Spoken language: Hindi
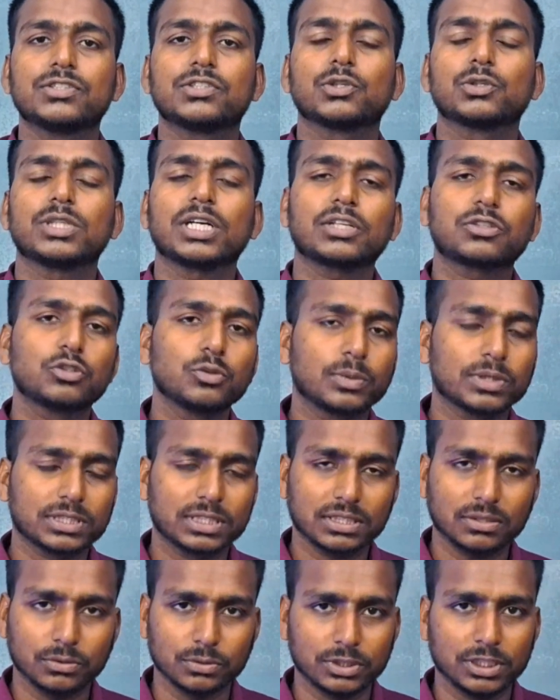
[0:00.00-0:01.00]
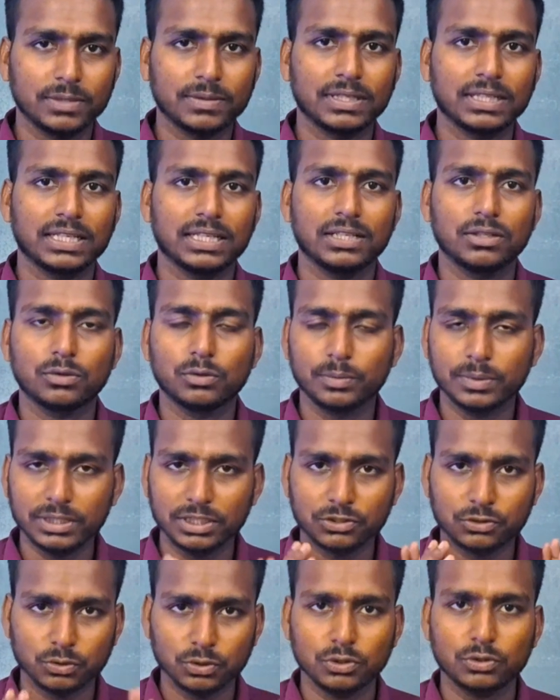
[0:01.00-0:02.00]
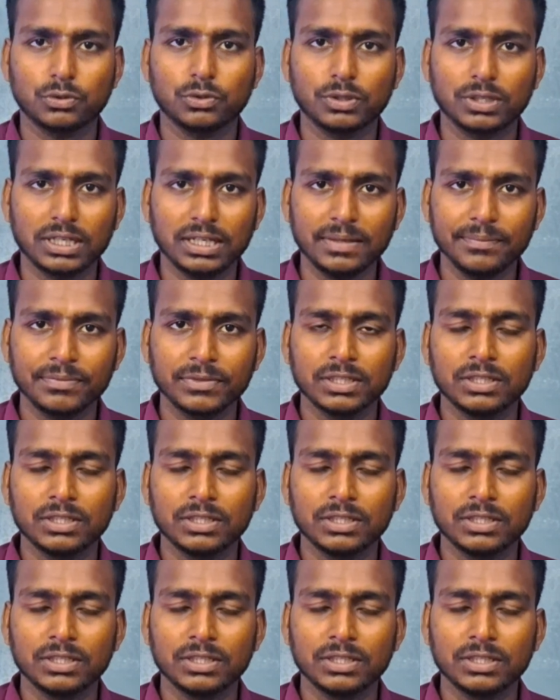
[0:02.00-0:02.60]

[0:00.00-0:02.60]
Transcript: 14 अक्टूबर तक होने वाला है वो भी निःशुल्क होगा